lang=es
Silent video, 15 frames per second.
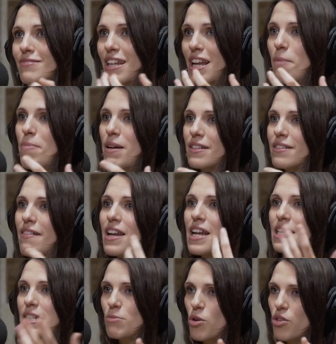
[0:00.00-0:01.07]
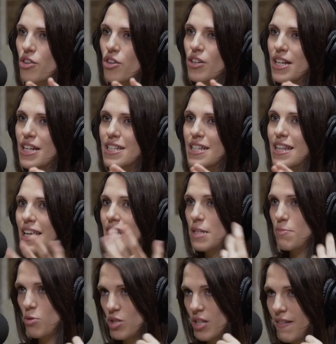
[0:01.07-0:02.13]
la parte de las emociones y de
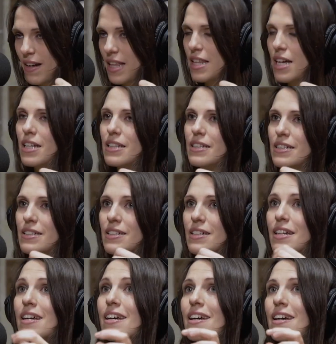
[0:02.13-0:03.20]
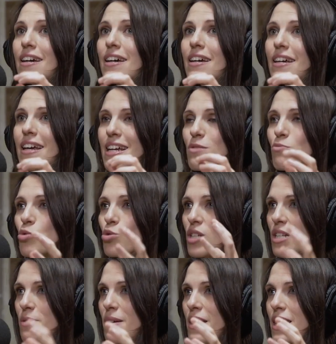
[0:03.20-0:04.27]
responsabilizarte, que es
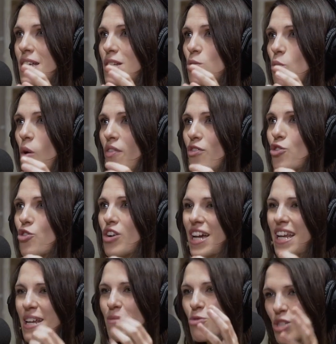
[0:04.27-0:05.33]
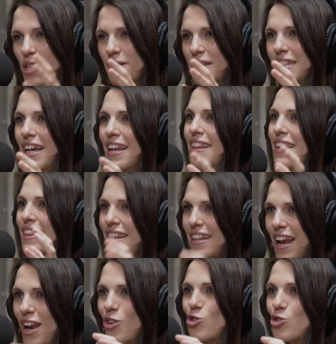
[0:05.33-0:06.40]
muchas veces cuando queremos evitar decir
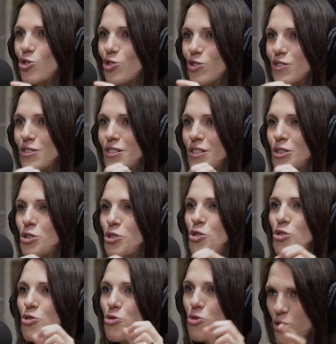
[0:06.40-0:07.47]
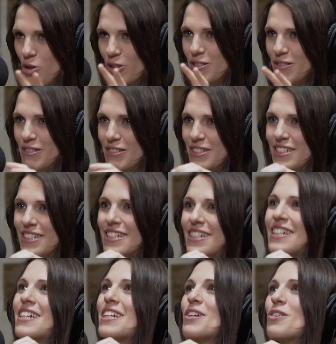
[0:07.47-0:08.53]
algo rudo,
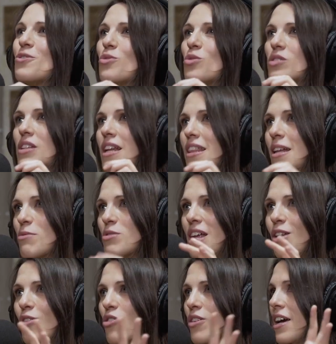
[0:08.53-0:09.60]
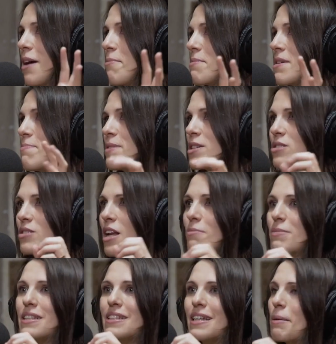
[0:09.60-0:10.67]
utilizamos algo que a mí
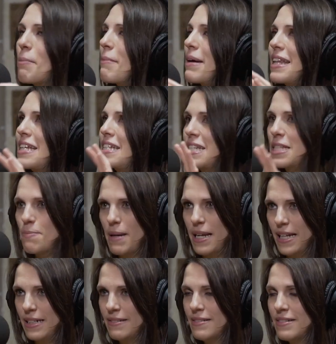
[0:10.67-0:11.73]
personalmente me desespera.